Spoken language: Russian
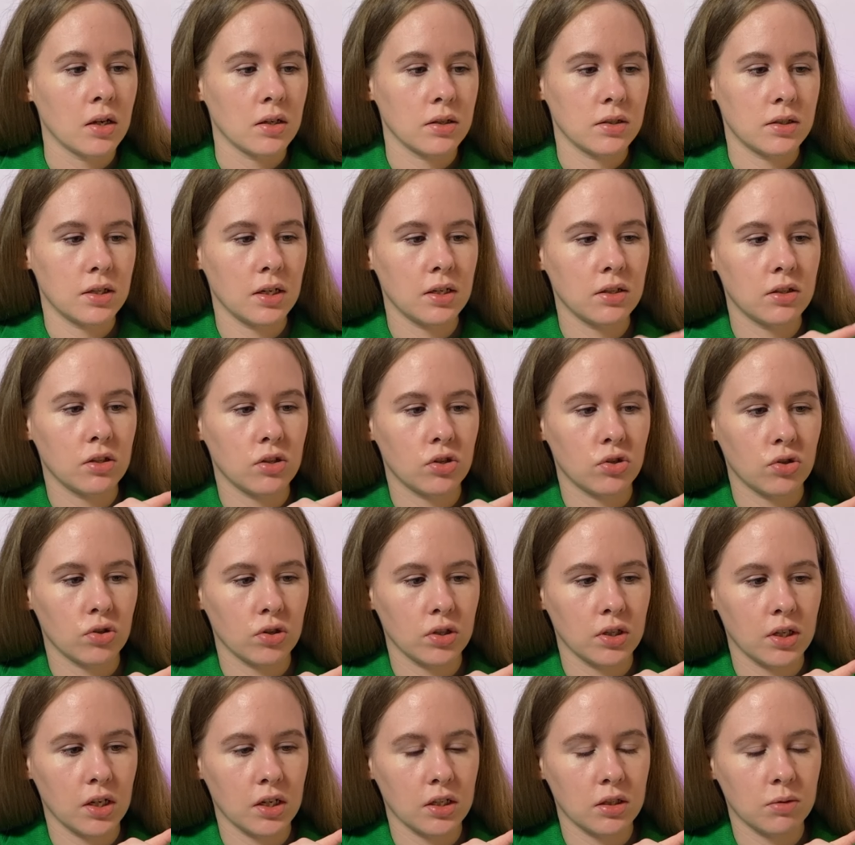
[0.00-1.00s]
Здесь
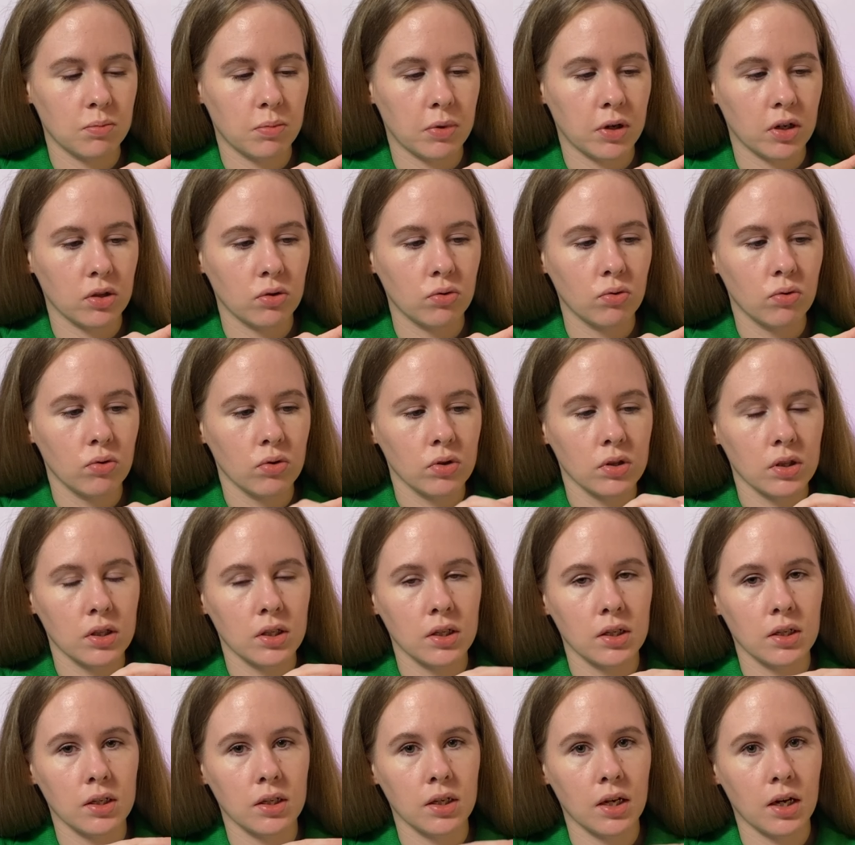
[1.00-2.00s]
еще есть
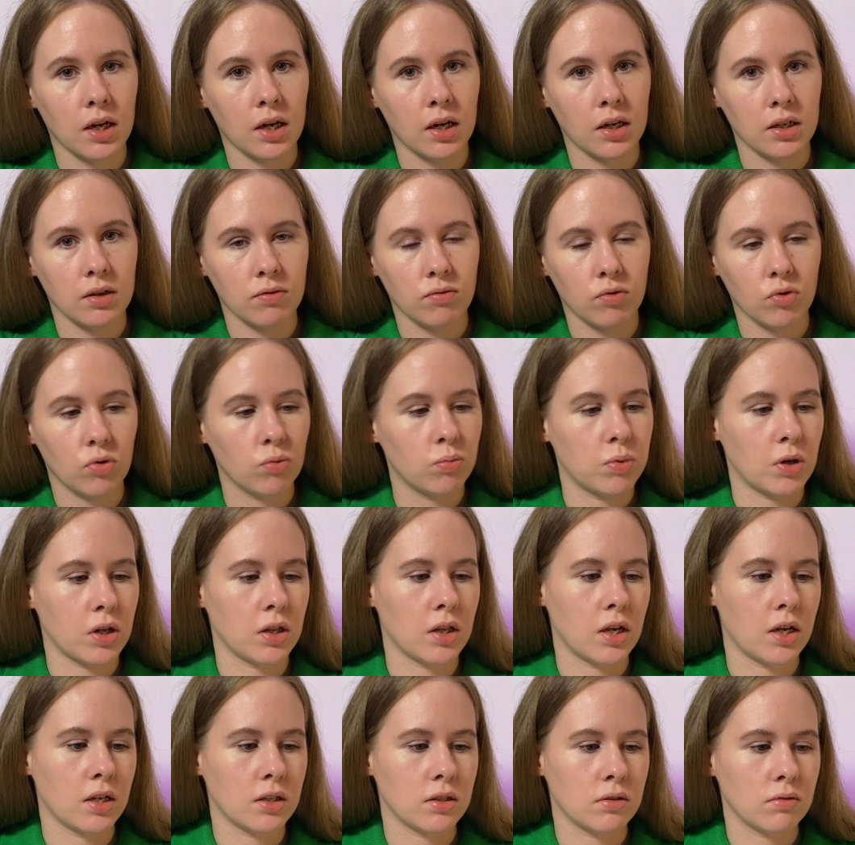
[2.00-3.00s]
продукты, я его
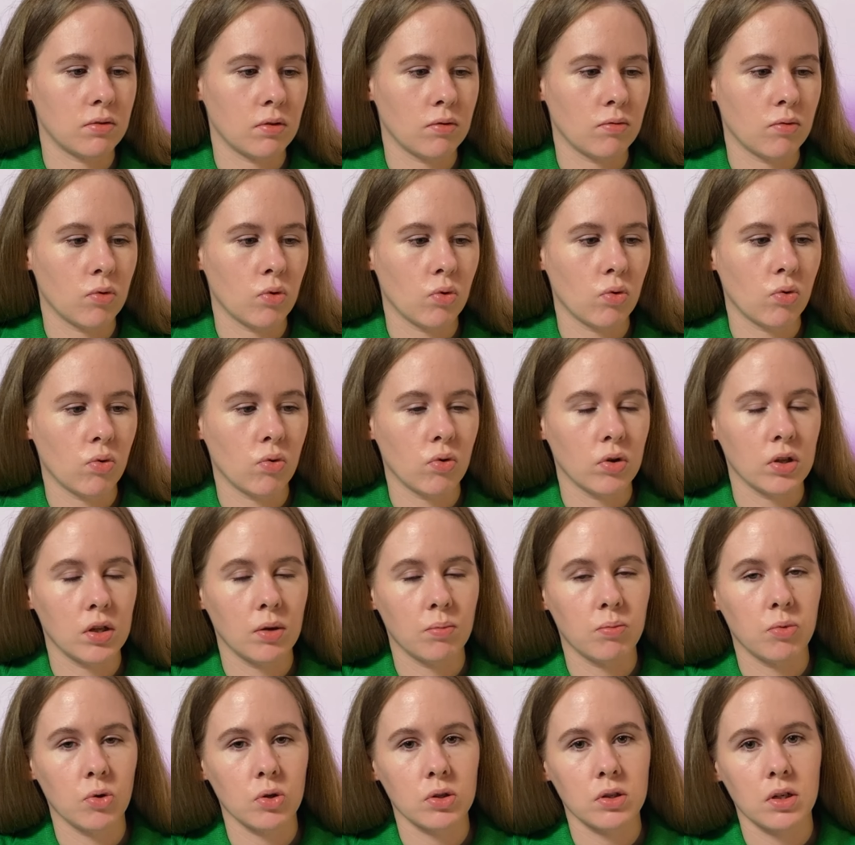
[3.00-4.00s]
убрала из своего
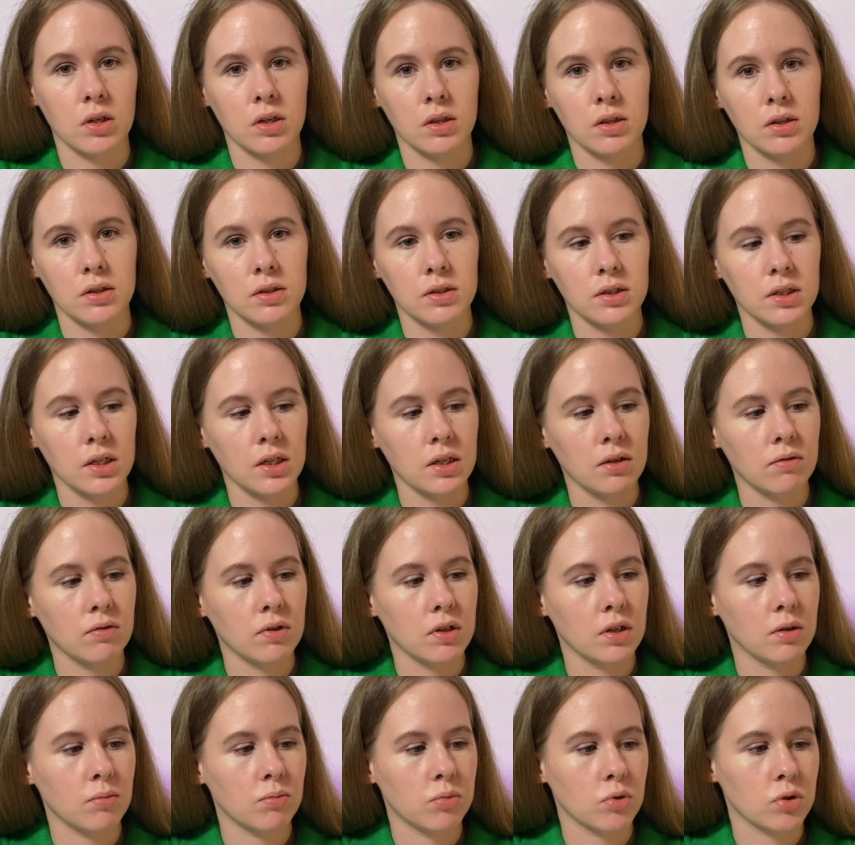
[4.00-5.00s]
ухода после
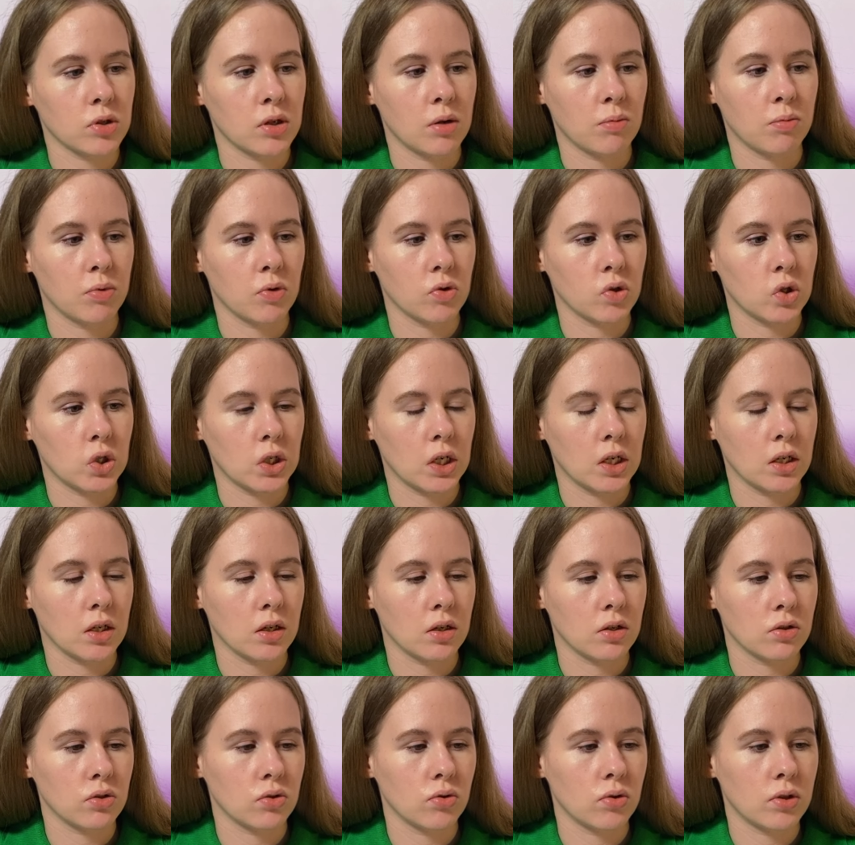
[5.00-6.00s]
тестирования, после
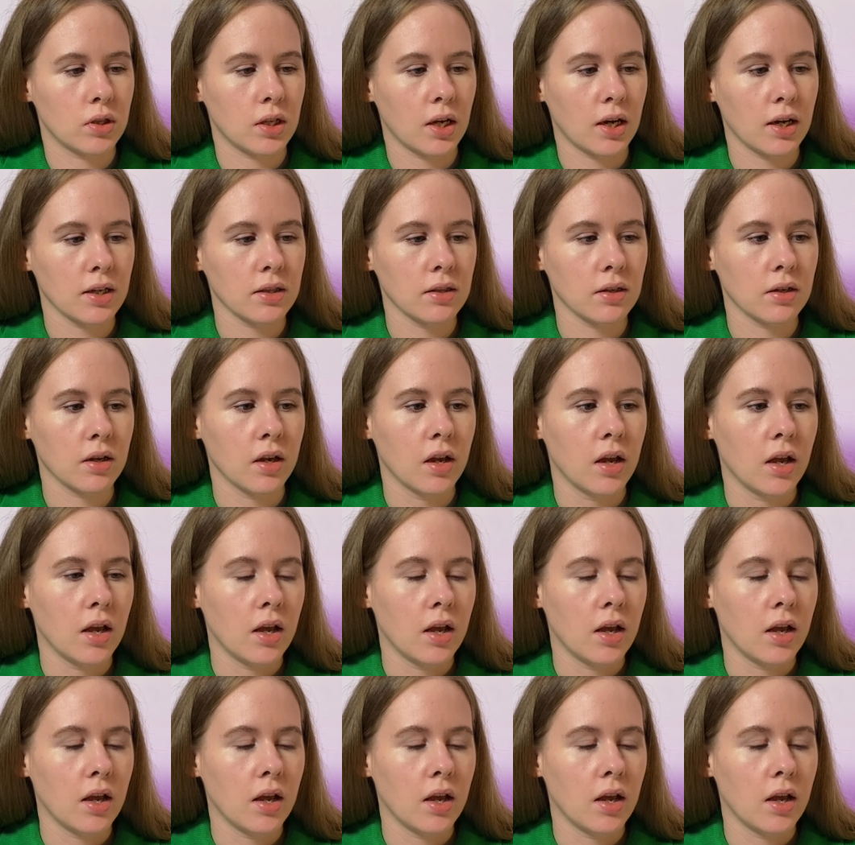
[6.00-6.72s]
получения результата,